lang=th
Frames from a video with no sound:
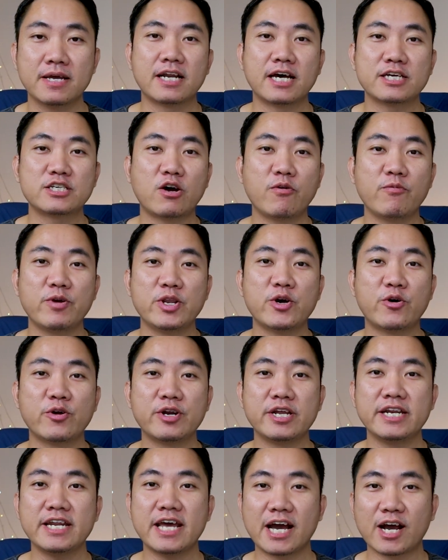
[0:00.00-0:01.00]
ถ้าชอบวิดีโอ
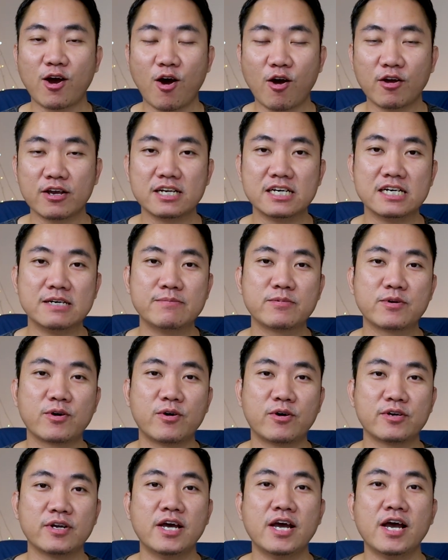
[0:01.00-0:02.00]
นี้เนี่ยก็อย่าลืม
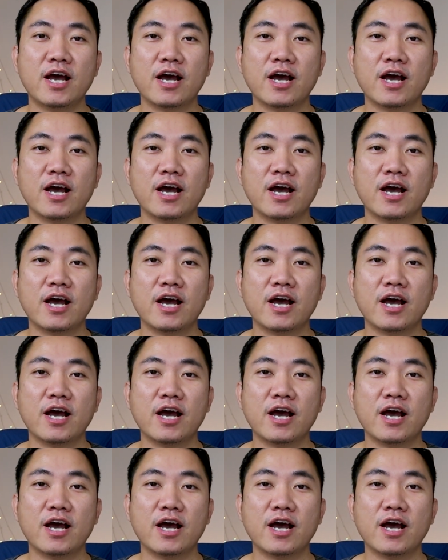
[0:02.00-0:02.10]
กด